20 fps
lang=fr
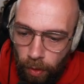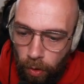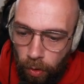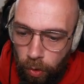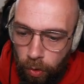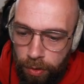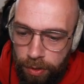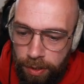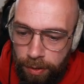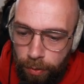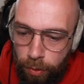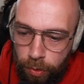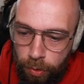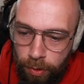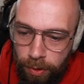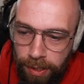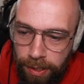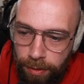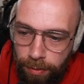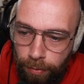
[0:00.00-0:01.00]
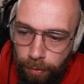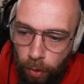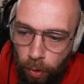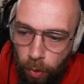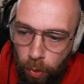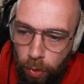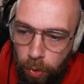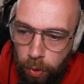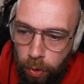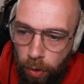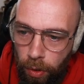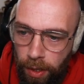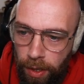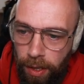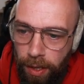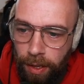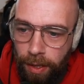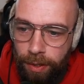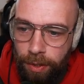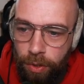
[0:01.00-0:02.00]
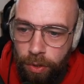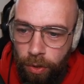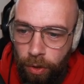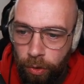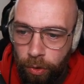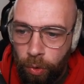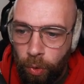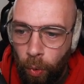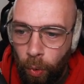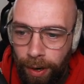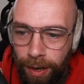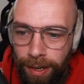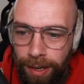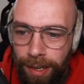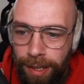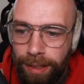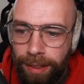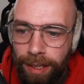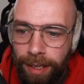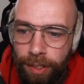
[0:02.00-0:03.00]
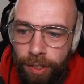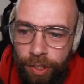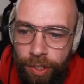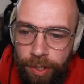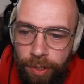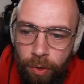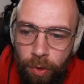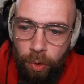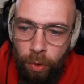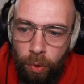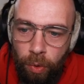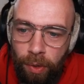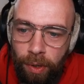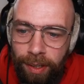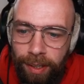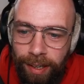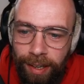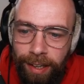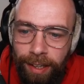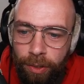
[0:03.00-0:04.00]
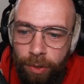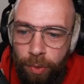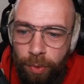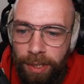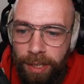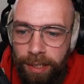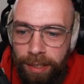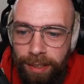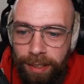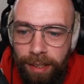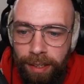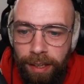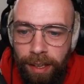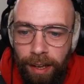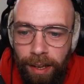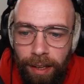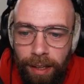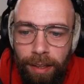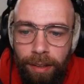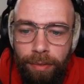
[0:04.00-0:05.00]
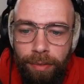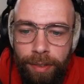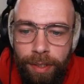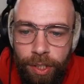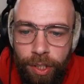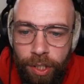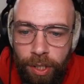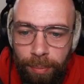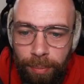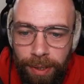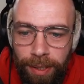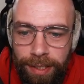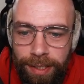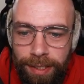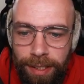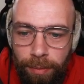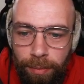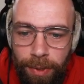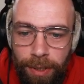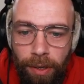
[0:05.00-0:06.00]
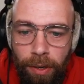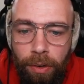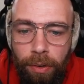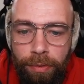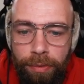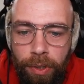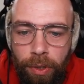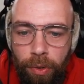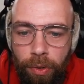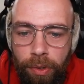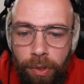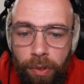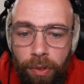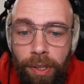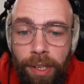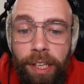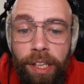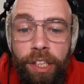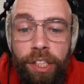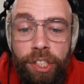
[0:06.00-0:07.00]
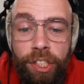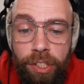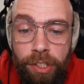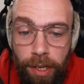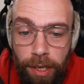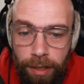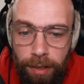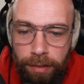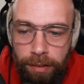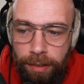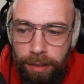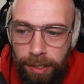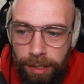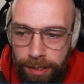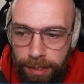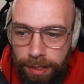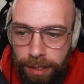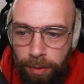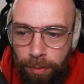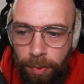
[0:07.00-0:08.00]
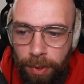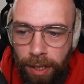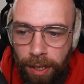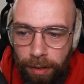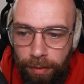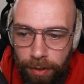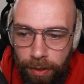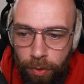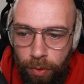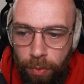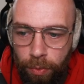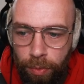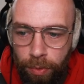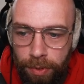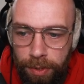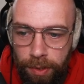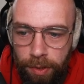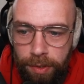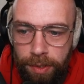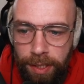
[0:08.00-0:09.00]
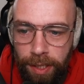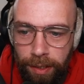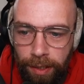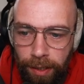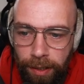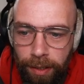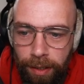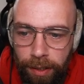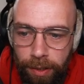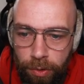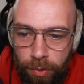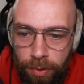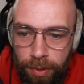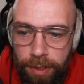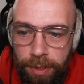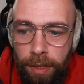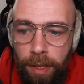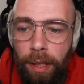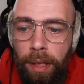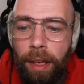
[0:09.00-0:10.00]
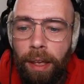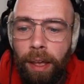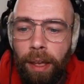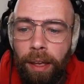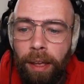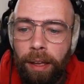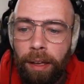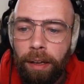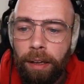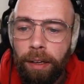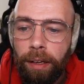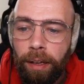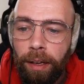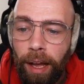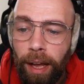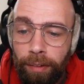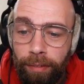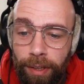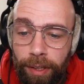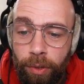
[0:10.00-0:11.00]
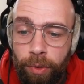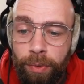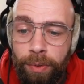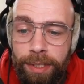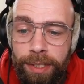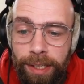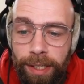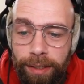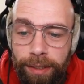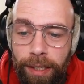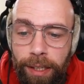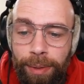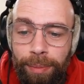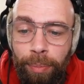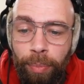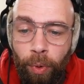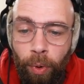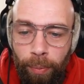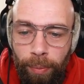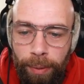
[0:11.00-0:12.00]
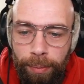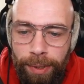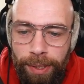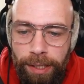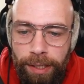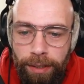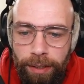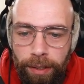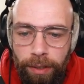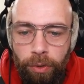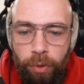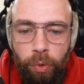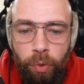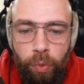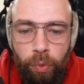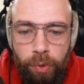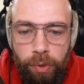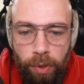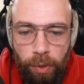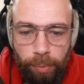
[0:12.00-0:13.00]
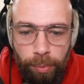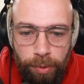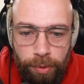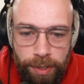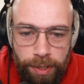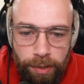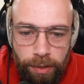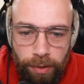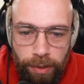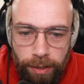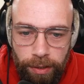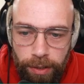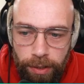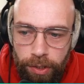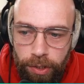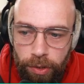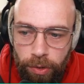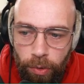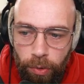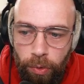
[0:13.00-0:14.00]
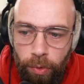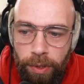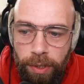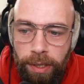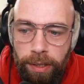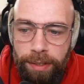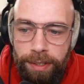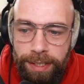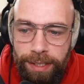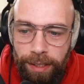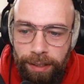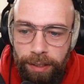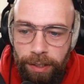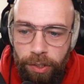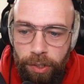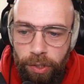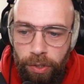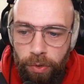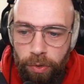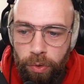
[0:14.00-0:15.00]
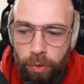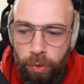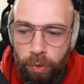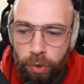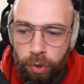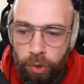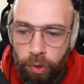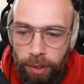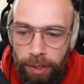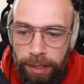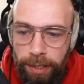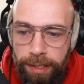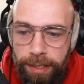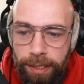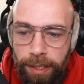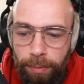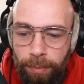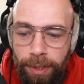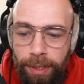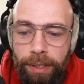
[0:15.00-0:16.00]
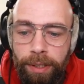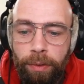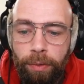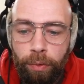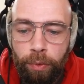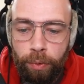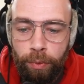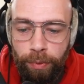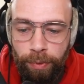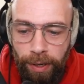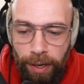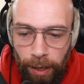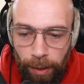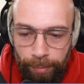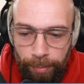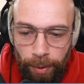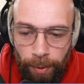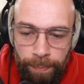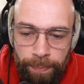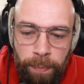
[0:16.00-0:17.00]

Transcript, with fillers: Au niveau du cliff haut, SOC 3, l'énergie l'eau réduit les dégâts infligés par les ennemis environnants et gèle les ennemis avec une puissance d'attaque réduite avec une certaine probabilité. Tout en possédant l'énergie de l'eau, il y a une certaine chance de geler les ennemis qui vous frappent